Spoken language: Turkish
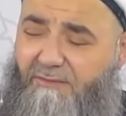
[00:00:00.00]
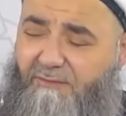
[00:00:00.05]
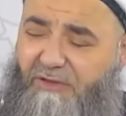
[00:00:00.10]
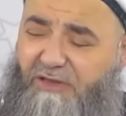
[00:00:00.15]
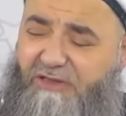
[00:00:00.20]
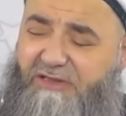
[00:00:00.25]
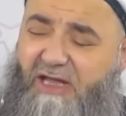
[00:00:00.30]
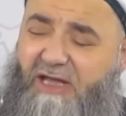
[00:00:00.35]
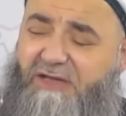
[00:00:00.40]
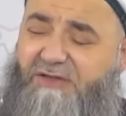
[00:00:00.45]

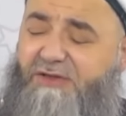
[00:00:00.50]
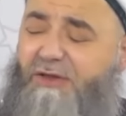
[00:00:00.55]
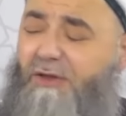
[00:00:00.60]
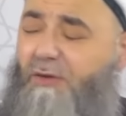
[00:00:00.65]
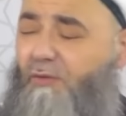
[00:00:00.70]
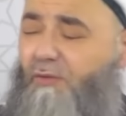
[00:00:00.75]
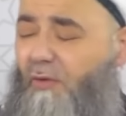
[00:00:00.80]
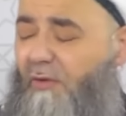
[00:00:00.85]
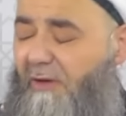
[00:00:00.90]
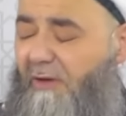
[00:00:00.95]
biz
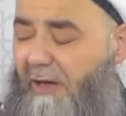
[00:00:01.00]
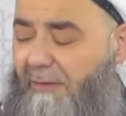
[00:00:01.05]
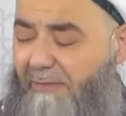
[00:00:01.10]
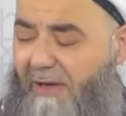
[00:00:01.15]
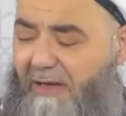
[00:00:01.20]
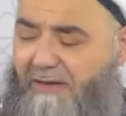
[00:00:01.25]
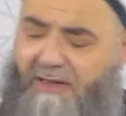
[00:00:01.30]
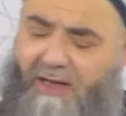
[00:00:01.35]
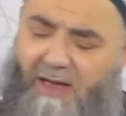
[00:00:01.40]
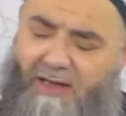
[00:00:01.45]
değiştik diyorlar.
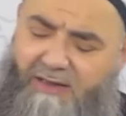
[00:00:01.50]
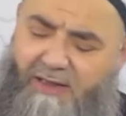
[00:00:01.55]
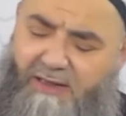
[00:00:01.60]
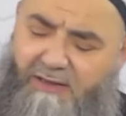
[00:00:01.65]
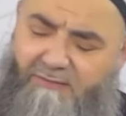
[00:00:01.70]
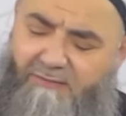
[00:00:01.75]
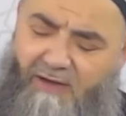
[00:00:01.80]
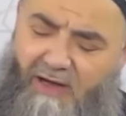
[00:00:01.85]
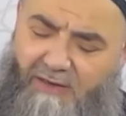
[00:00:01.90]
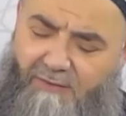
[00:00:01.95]
Ben daha
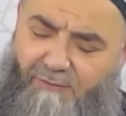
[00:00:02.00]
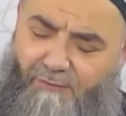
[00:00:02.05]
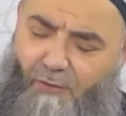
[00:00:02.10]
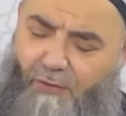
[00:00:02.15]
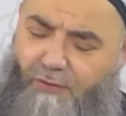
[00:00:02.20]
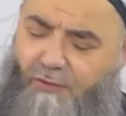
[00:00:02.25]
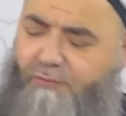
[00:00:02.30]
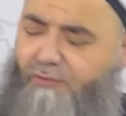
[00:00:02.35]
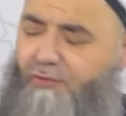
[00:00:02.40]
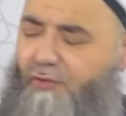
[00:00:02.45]
yeni vakıf
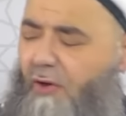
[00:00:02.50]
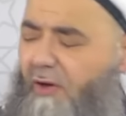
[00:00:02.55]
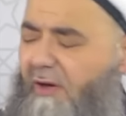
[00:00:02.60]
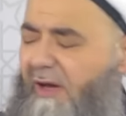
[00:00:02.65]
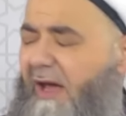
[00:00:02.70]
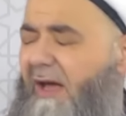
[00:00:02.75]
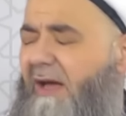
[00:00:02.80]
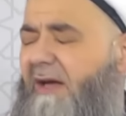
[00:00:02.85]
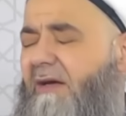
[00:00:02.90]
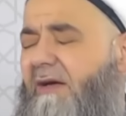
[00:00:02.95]
oldum.
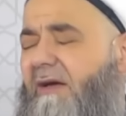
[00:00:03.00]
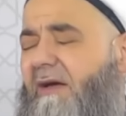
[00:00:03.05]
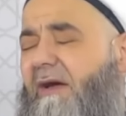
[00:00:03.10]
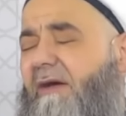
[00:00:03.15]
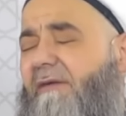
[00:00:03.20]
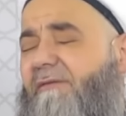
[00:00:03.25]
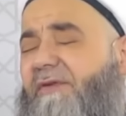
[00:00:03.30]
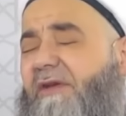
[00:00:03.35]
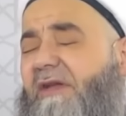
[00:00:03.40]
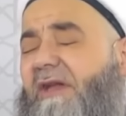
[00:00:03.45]
Şöyle,
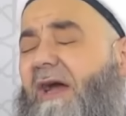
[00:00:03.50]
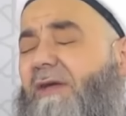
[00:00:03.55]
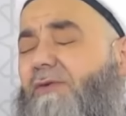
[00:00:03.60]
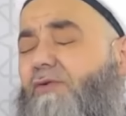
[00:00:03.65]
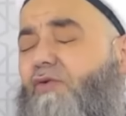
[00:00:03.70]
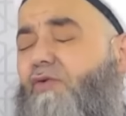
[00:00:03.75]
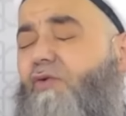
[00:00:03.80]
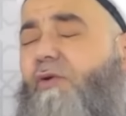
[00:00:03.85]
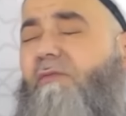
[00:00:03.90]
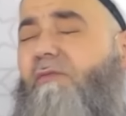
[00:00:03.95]

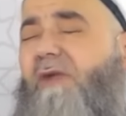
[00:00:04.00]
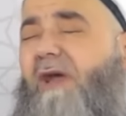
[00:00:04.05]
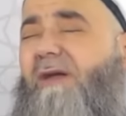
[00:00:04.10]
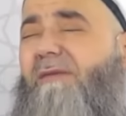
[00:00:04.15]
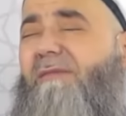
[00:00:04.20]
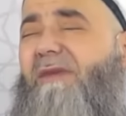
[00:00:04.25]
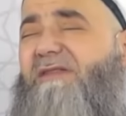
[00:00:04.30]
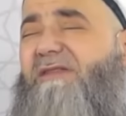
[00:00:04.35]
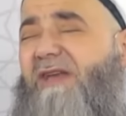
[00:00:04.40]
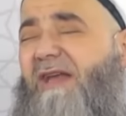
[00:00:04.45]
finans
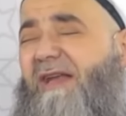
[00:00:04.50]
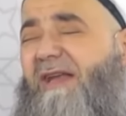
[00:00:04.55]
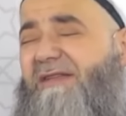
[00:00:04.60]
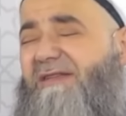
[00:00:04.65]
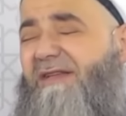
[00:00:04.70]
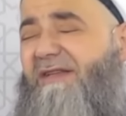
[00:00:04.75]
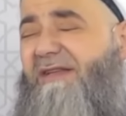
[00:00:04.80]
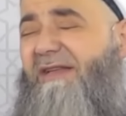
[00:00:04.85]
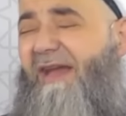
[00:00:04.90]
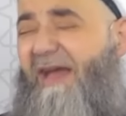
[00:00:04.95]
kurumları
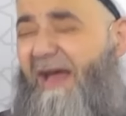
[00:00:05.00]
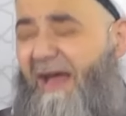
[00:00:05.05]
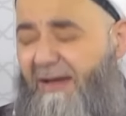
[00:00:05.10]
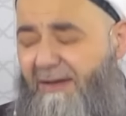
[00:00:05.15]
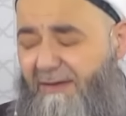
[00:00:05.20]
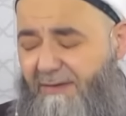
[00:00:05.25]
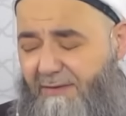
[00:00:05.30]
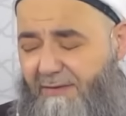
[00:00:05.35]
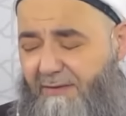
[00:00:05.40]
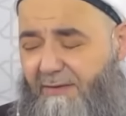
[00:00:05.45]

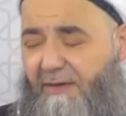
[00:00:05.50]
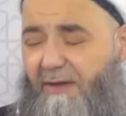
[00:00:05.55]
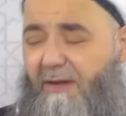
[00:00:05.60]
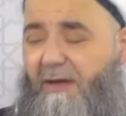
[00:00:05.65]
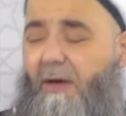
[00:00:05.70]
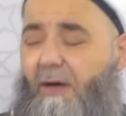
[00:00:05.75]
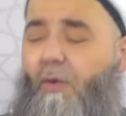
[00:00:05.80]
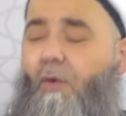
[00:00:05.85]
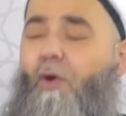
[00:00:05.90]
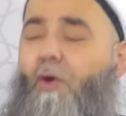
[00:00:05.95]
meselesinde
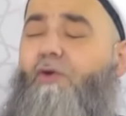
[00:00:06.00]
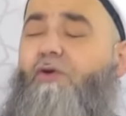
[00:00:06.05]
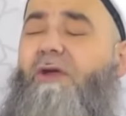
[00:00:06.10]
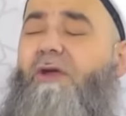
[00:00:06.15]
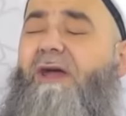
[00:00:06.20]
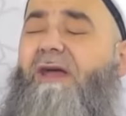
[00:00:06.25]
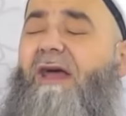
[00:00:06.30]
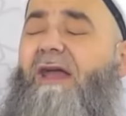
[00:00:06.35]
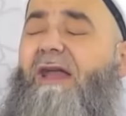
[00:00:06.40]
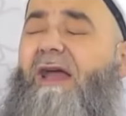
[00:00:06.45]

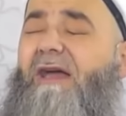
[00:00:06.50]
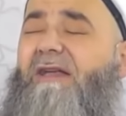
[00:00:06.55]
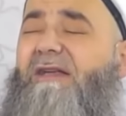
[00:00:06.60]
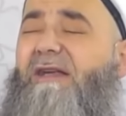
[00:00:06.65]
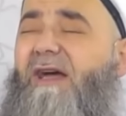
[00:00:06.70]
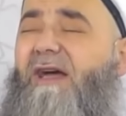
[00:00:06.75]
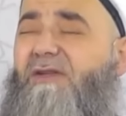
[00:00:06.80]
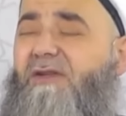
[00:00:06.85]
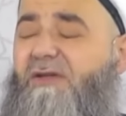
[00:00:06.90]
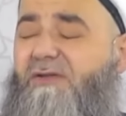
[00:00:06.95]
önüne gelen
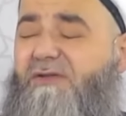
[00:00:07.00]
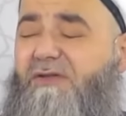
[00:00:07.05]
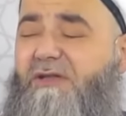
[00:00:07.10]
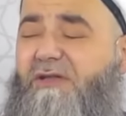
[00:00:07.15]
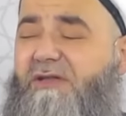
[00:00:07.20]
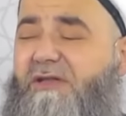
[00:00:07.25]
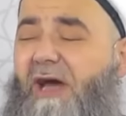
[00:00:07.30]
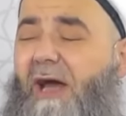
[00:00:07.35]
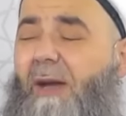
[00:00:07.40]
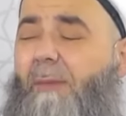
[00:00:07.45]

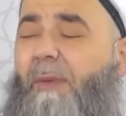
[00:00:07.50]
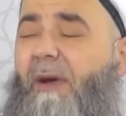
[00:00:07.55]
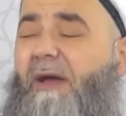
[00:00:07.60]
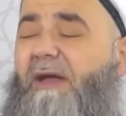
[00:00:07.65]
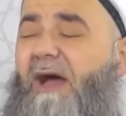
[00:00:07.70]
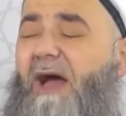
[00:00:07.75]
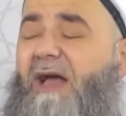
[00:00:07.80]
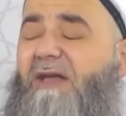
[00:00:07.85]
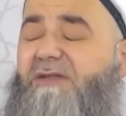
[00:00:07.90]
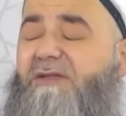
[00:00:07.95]
yatırsın, kar
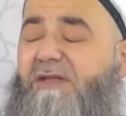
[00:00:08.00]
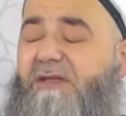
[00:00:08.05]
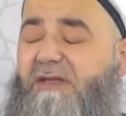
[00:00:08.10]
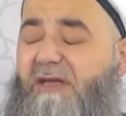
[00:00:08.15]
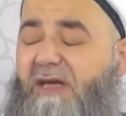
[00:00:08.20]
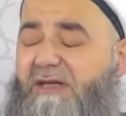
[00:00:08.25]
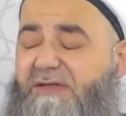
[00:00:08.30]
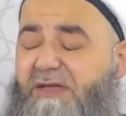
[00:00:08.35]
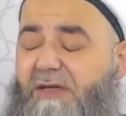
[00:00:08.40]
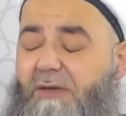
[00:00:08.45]
payı alsın,
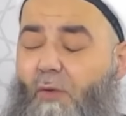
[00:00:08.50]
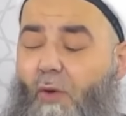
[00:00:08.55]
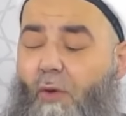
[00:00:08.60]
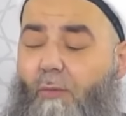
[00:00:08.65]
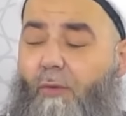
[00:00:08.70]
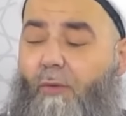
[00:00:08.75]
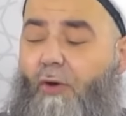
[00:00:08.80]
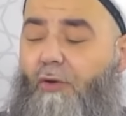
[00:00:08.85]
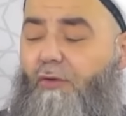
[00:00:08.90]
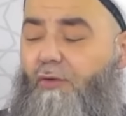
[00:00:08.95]
yesin
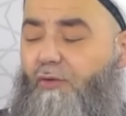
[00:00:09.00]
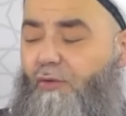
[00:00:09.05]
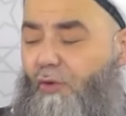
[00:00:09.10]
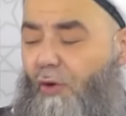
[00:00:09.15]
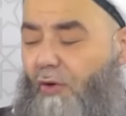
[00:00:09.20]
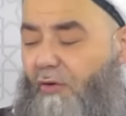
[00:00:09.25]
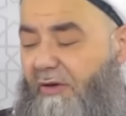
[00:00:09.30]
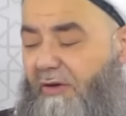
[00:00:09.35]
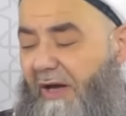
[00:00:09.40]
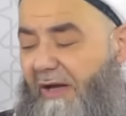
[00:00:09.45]
o bolluk
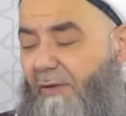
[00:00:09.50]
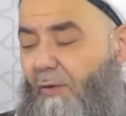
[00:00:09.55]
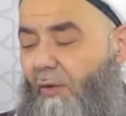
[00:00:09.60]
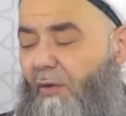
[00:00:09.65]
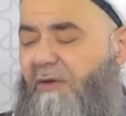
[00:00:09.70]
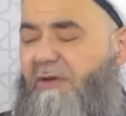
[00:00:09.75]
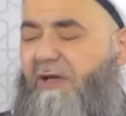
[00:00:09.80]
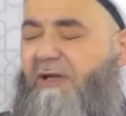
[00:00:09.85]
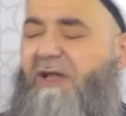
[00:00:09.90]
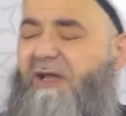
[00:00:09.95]
yok. Yani
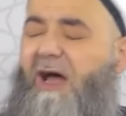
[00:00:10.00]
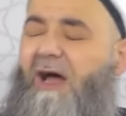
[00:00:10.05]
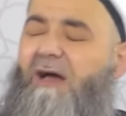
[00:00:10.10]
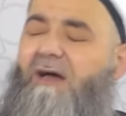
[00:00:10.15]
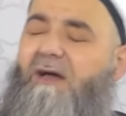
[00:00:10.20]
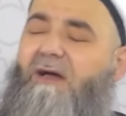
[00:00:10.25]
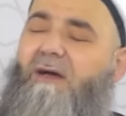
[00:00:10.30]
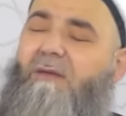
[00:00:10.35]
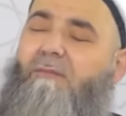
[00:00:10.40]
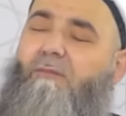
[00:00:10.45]
orada da
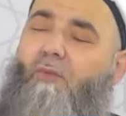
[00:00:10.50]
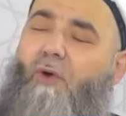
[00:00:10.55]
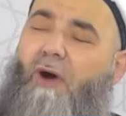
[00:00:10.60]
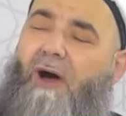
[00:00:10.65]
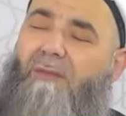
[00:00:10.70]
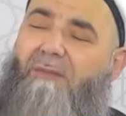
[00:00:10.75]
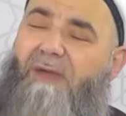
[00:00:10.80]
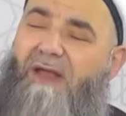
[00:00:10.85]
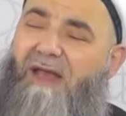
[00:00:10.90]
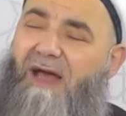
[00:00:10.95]

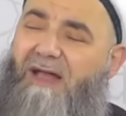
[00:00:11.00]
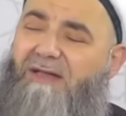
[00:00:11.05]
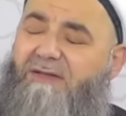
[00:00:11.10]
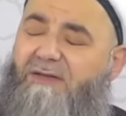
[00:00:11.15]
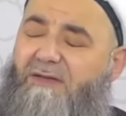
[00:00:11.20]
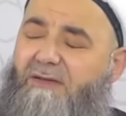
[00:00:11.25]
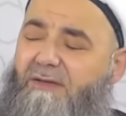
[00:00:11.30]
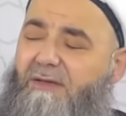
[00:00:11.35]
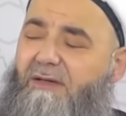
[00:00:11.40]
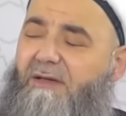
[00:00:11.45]

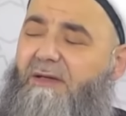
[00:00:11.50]
muamelat